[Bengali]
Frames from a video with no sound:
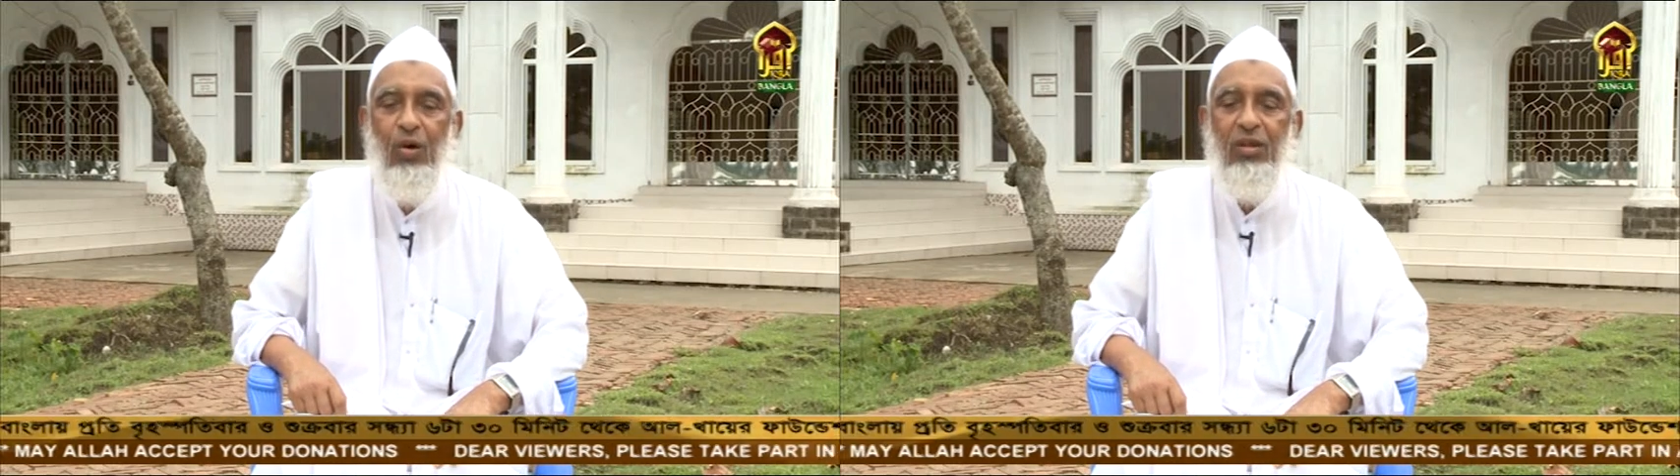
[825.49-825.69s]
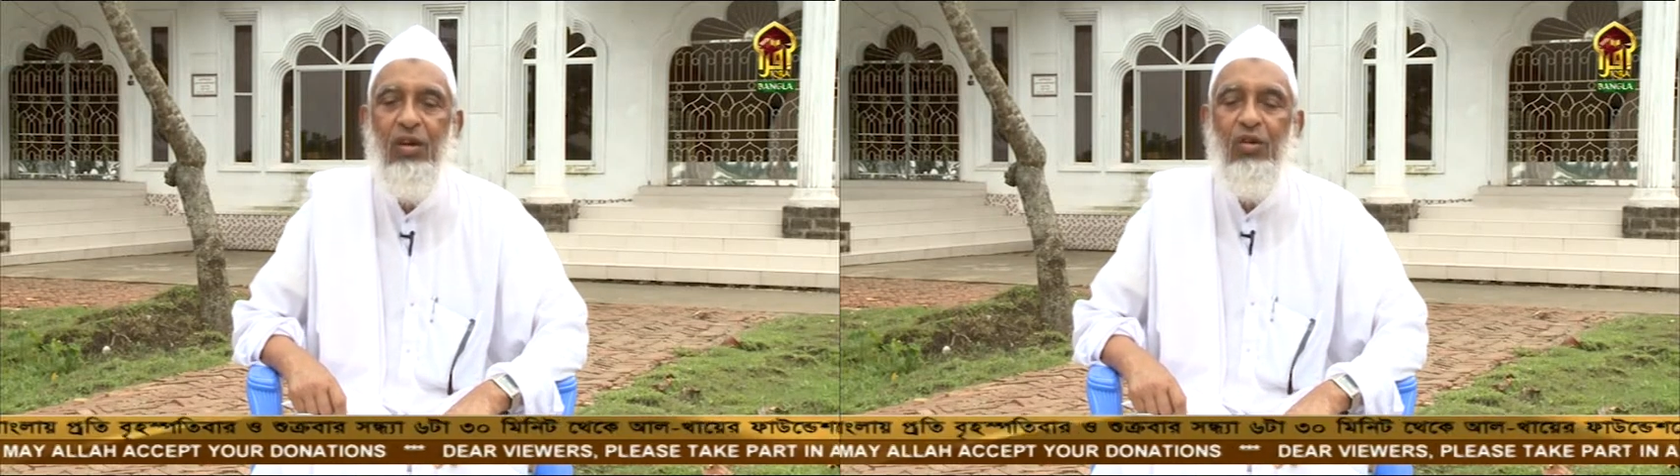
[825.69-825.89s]

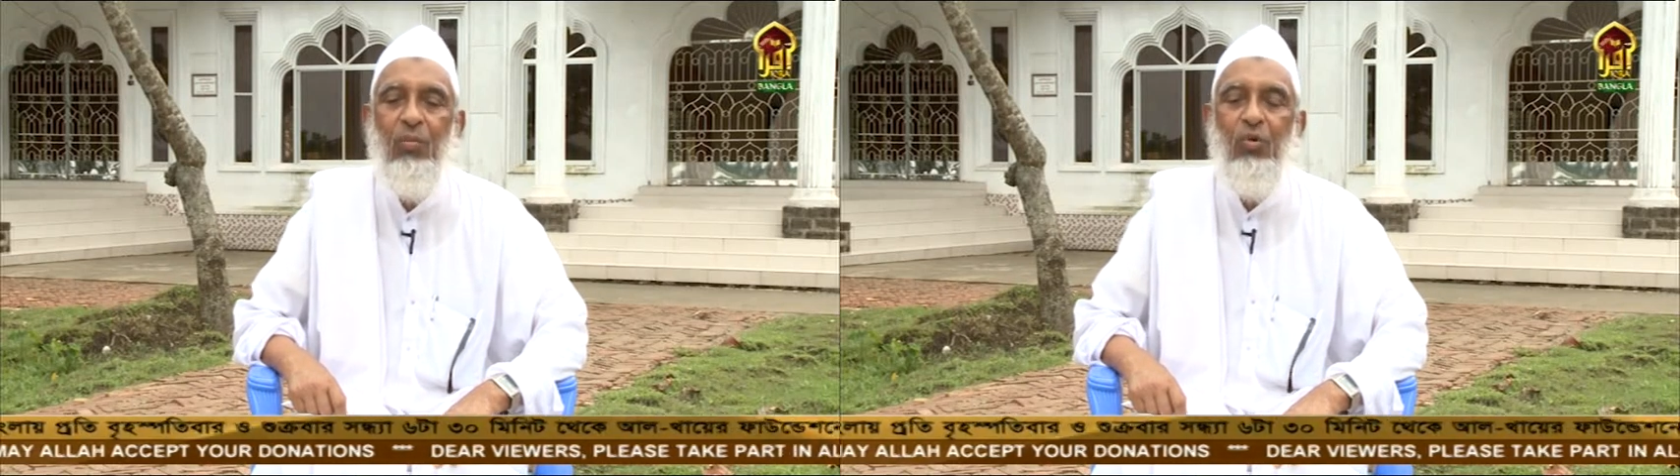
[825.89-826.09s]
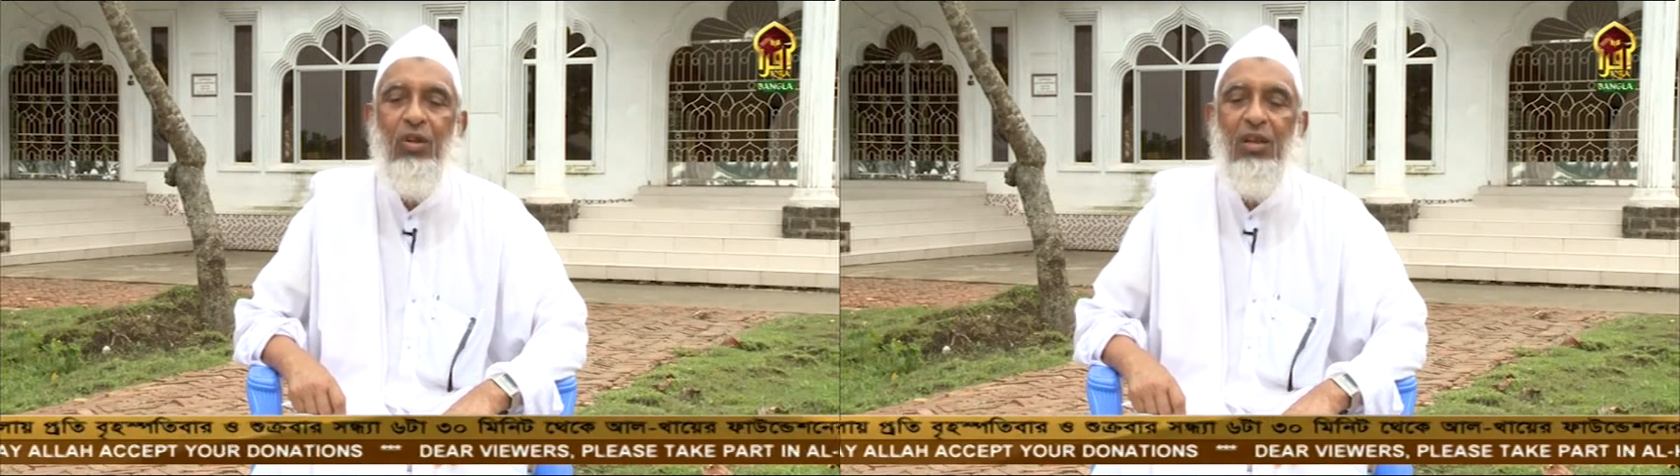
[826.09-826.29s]

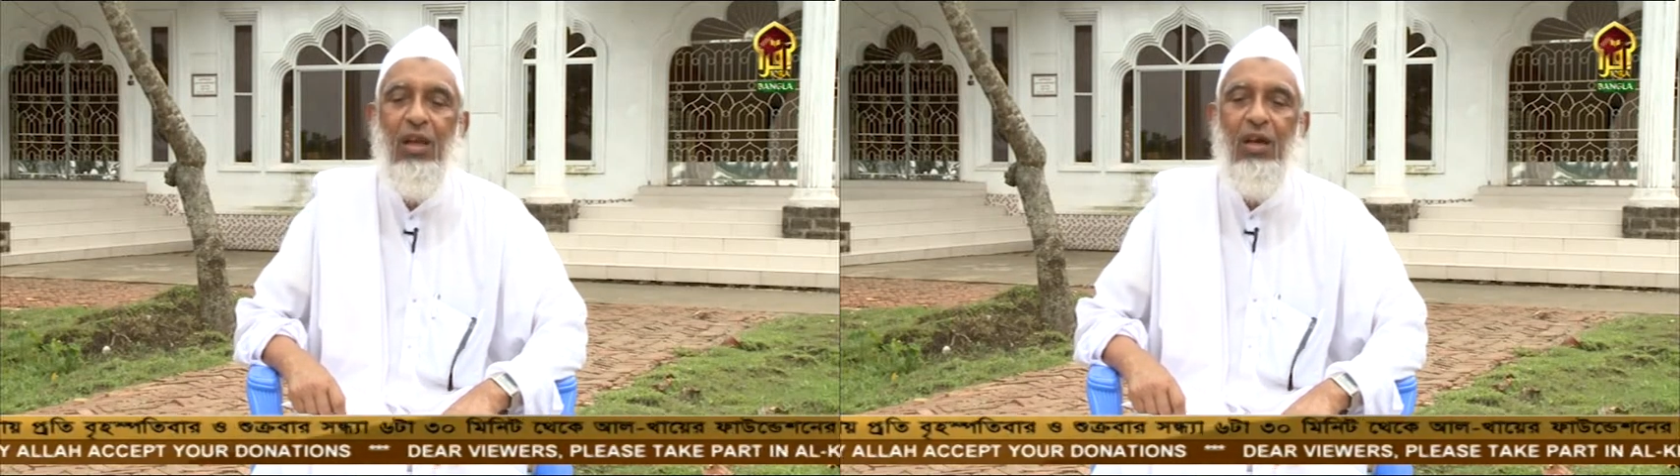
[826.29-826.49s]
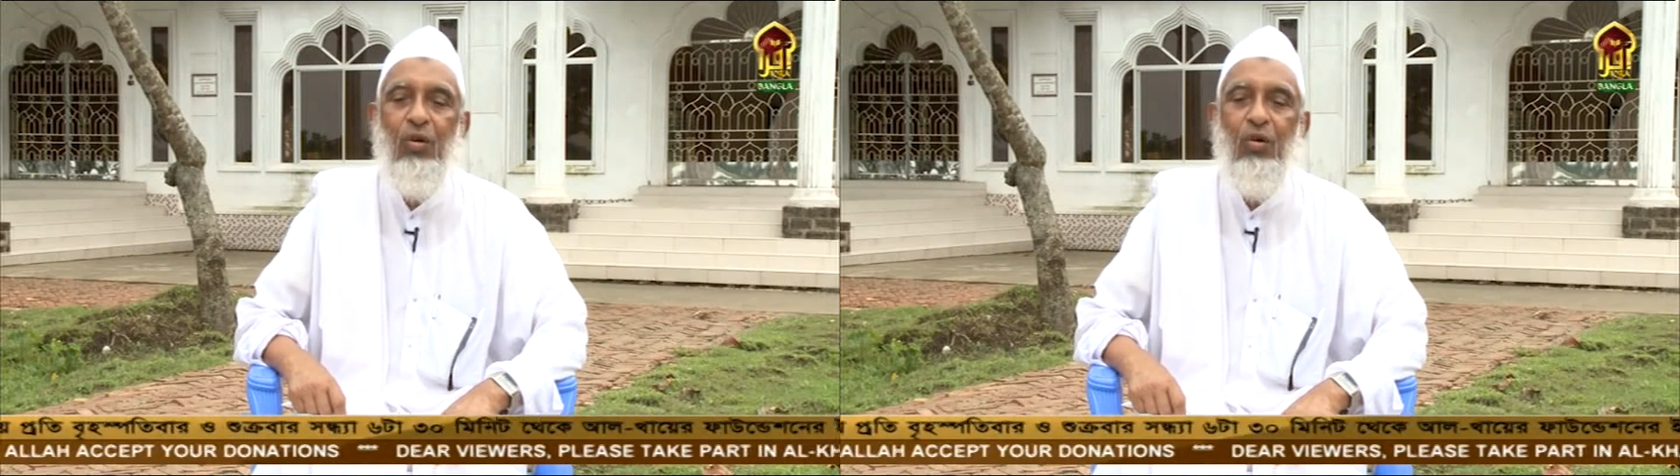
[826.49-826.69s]
অতিক্রম করতে
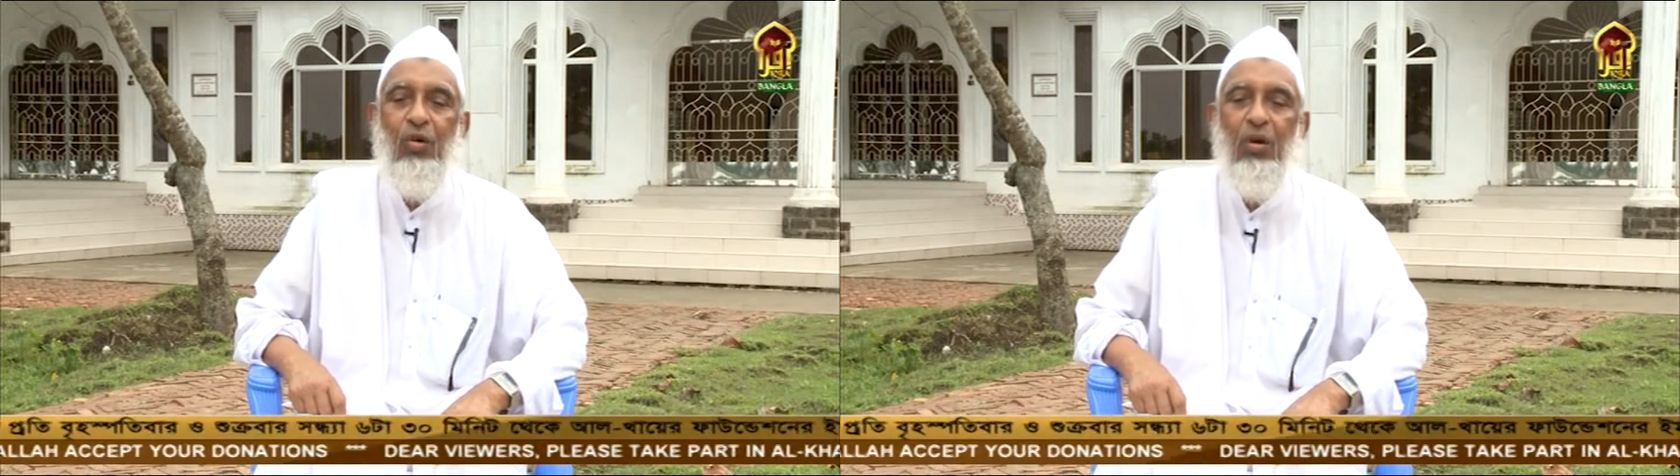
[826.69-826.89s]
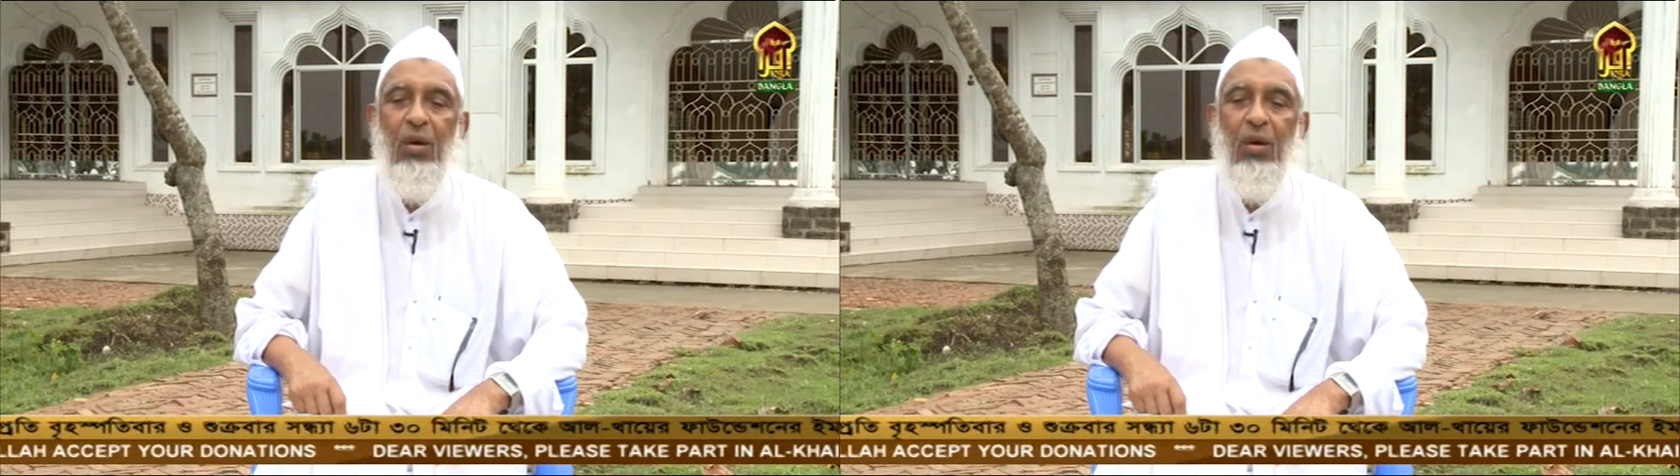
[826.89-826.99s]
লাগলো